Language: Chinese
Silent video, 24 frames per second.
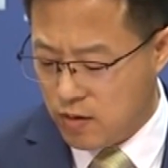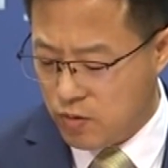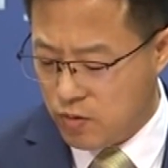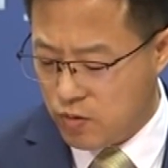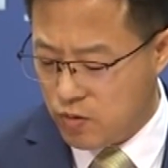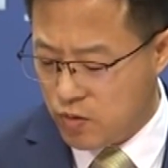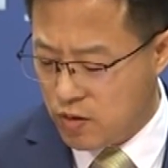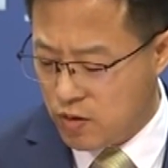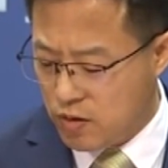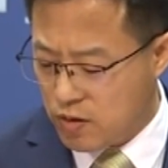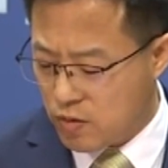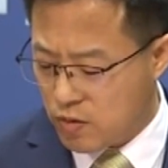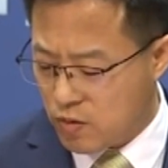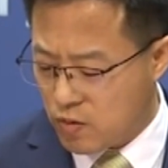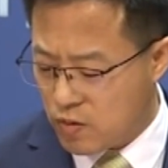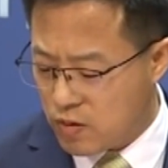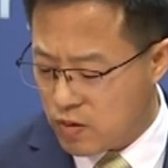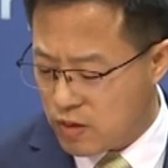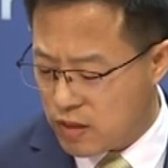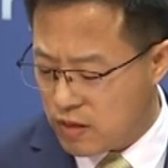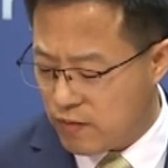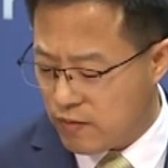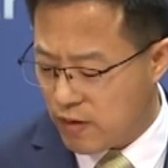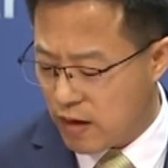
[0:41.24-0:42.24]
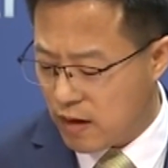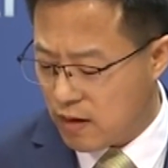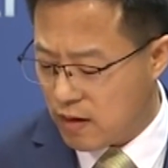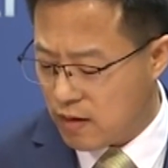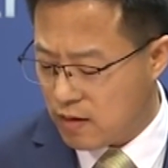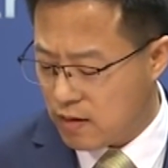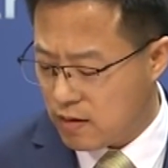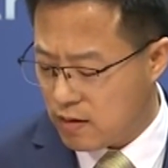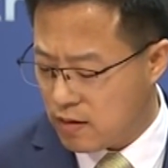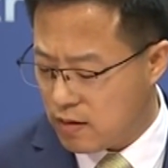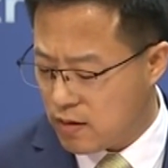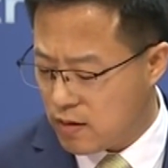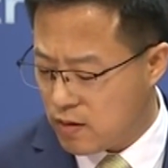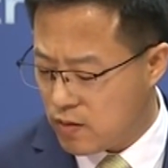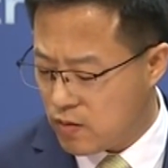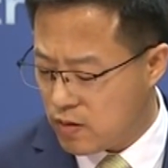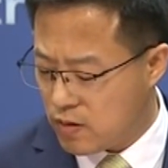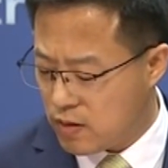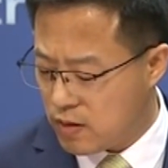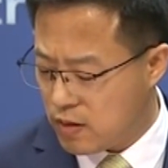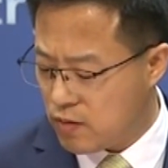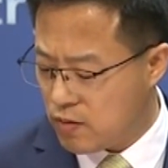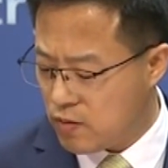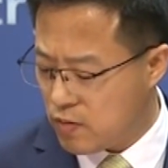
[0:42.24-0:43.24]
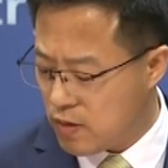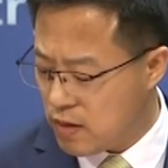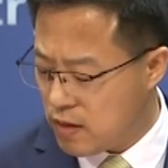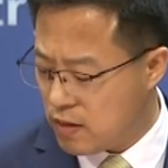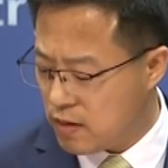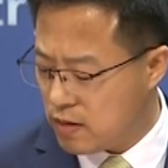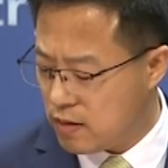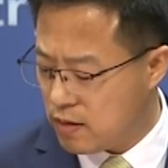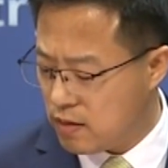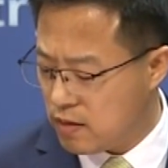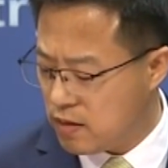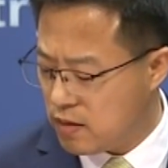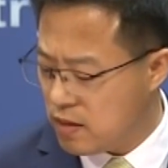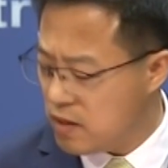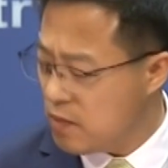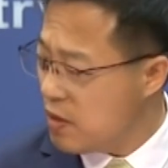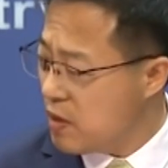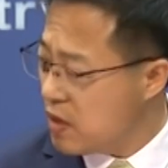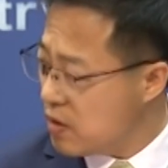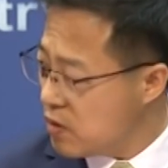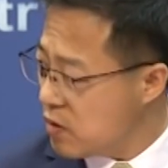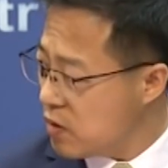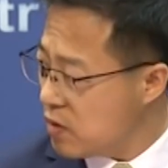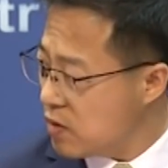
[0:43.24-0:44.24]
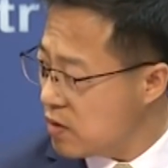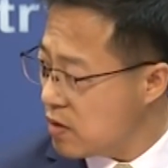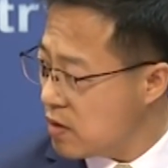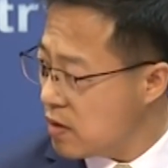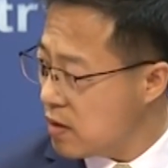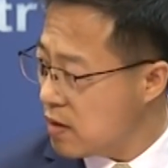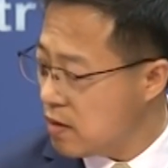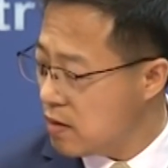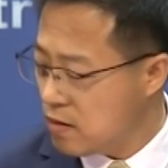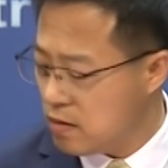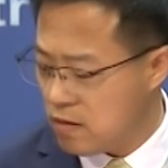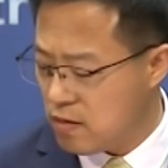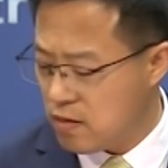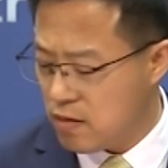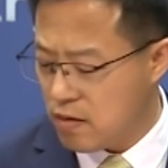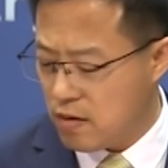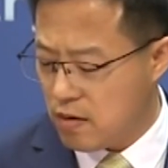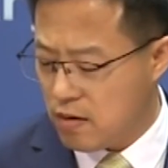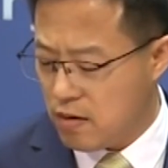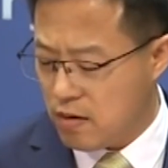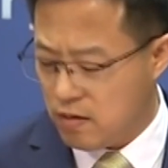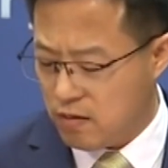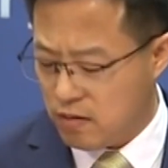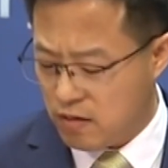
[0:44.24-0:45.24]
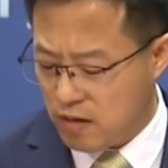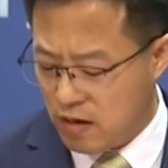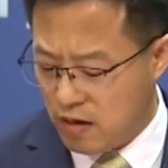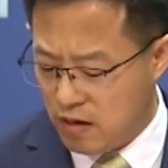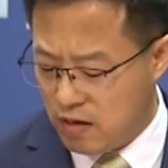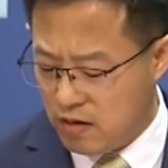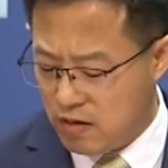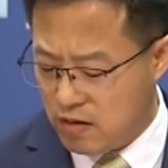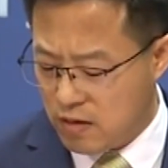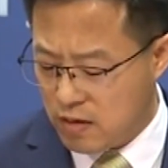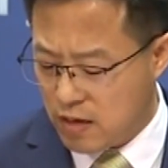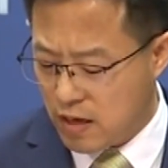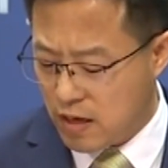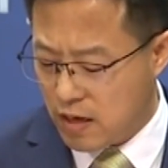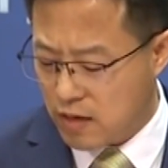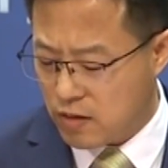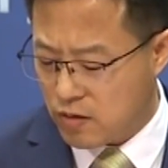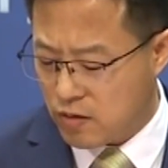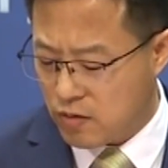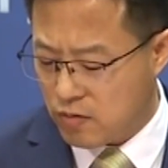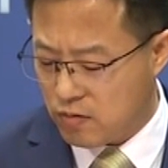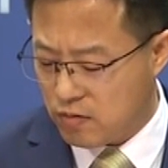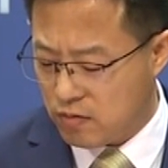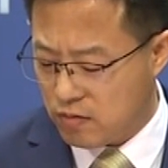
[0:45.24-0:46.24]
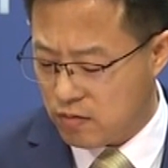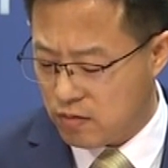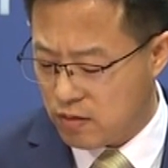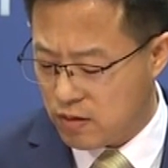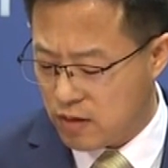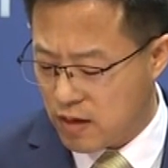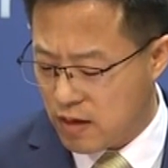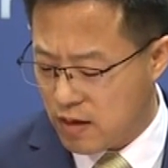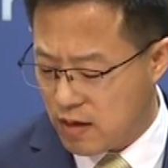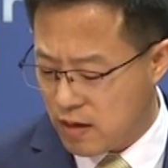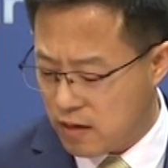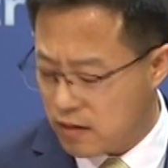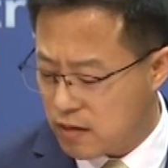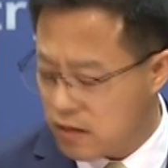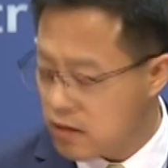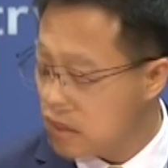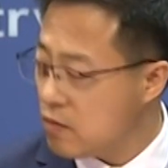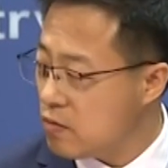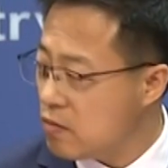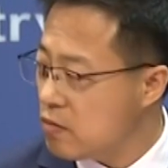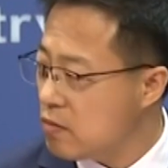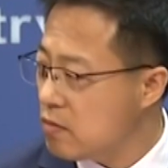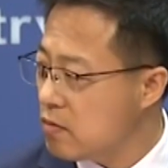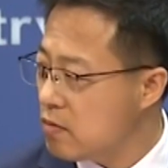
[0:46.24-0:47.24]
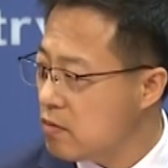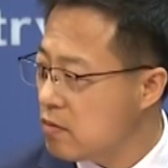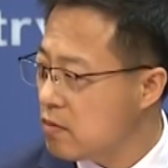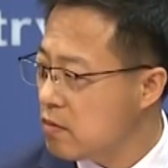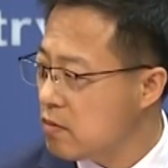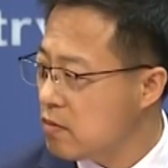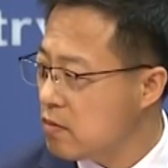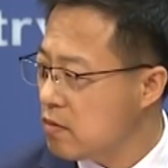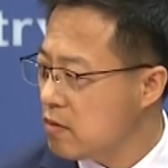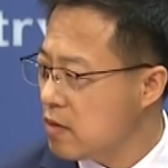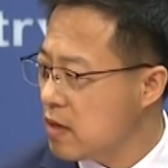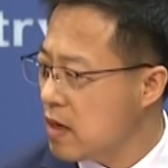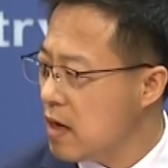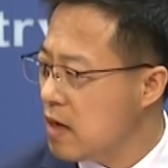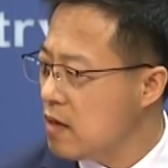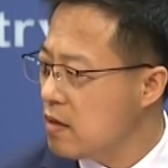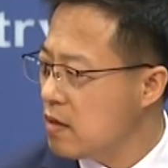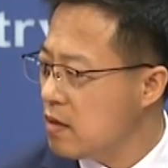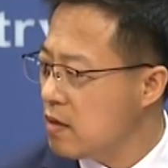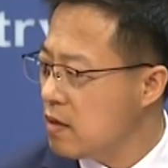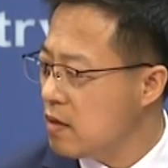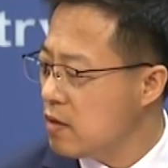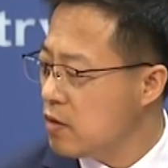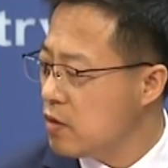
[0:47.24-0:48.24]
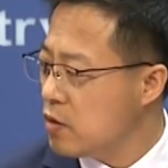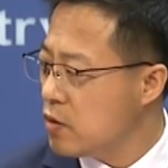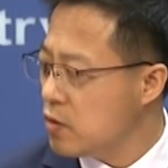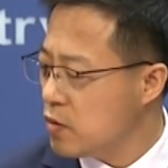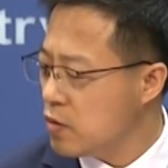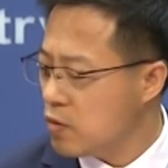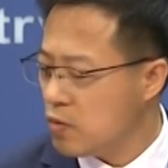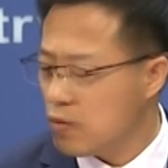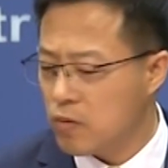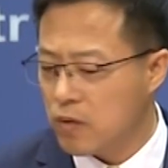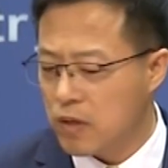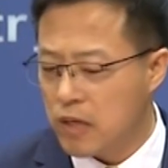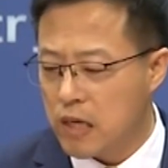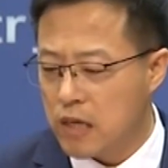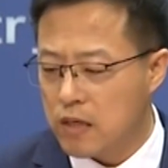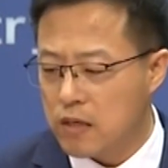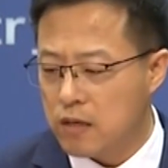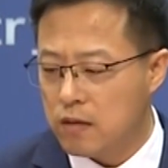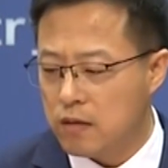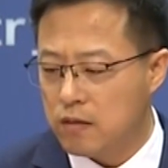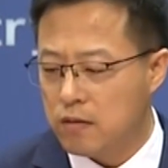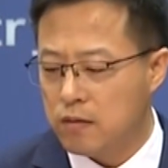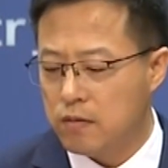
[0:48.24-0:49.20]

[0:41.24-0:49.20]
遵守国际法和国际关系基本准则，停止插手香港事务，干涉中国内政。